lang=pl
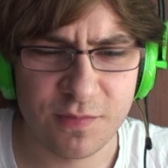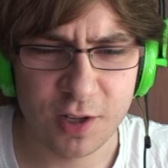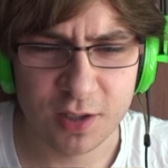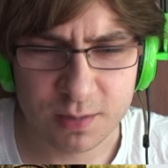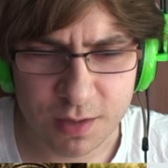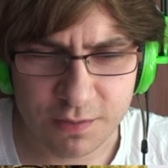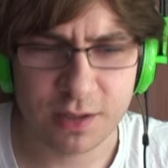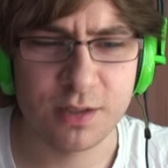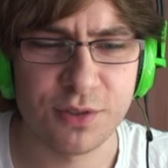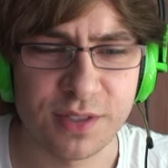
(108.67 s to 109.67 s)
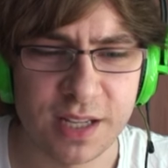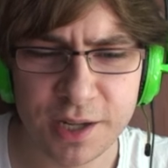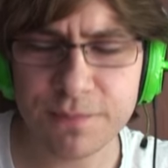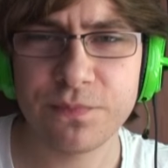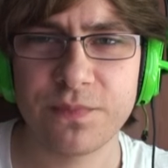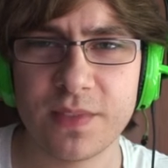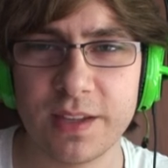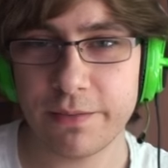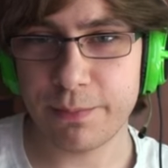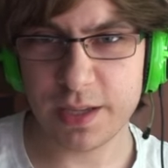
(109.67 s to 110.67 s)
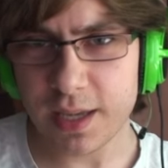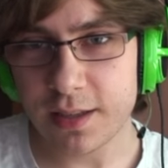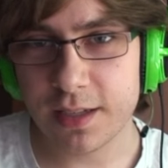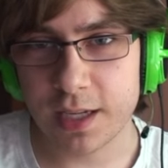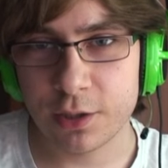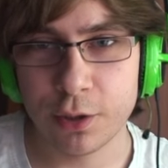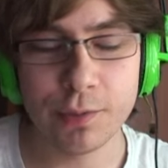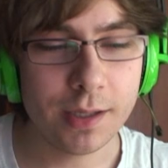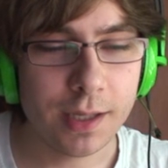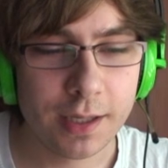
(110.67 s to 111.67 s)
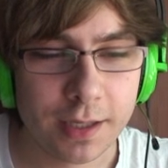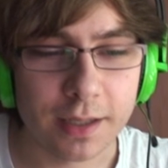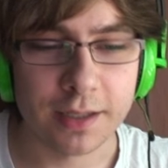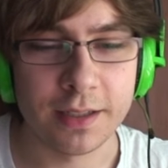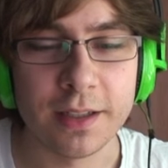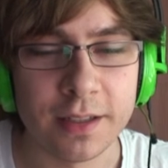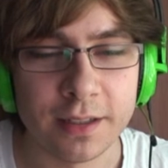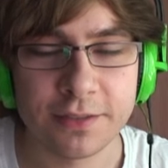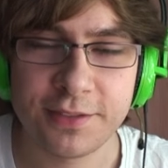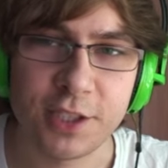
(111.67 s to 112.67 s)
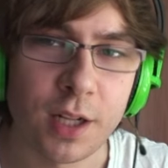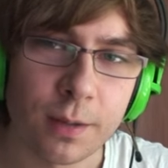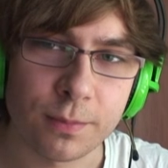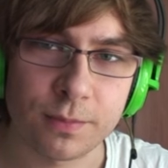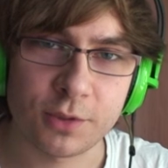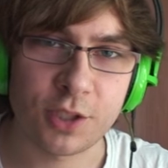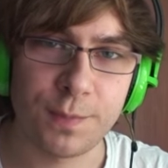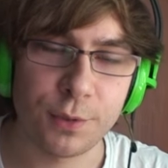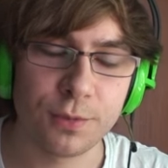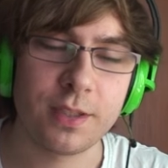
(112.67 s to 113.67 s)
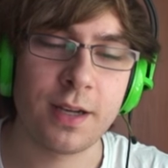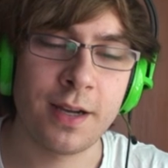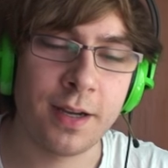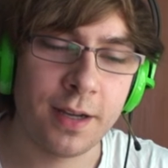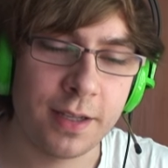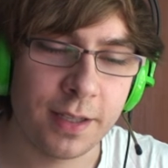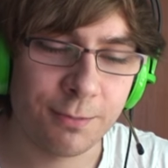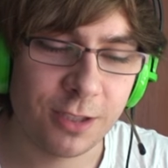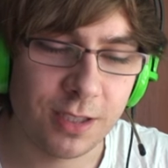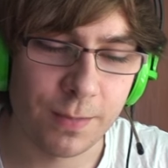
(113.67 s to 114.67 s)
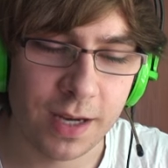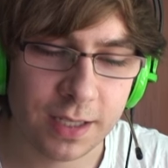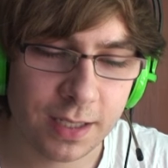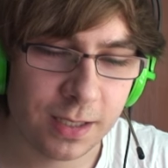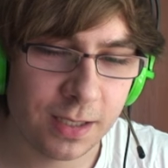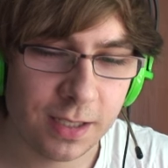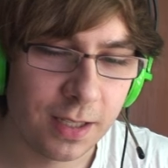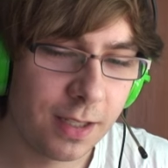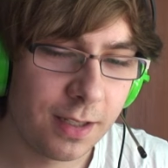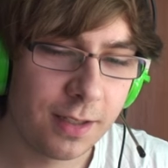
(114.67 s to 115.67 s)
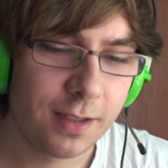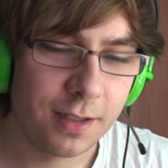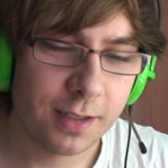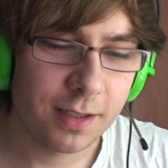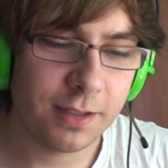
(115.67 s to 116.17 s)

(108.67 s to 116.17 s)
wyglądam na Francuza, bagiety jadą, e, wcinam żabie jem ślimaki i